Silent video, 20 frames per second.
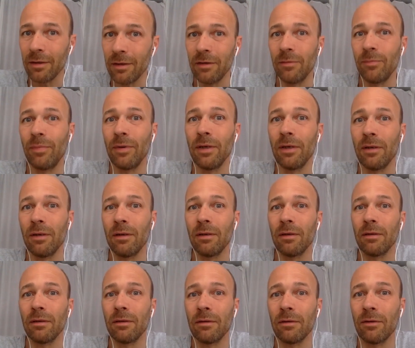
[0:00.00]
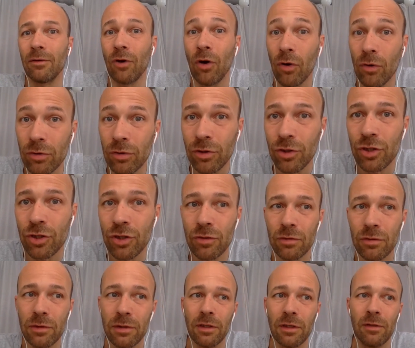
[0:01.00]
ich bin Coach
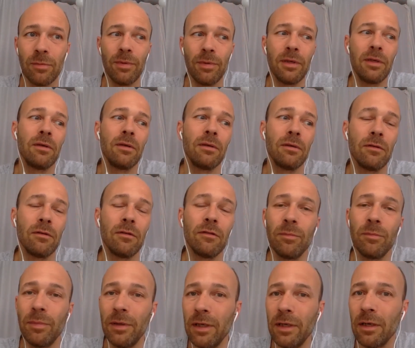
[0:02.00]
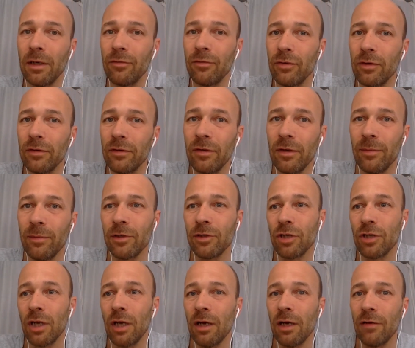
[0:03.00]
und ich bin Speaker für das Thema
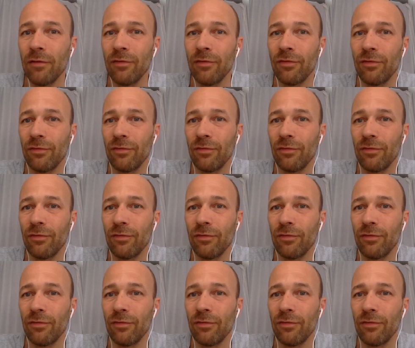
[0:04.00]
Schlaf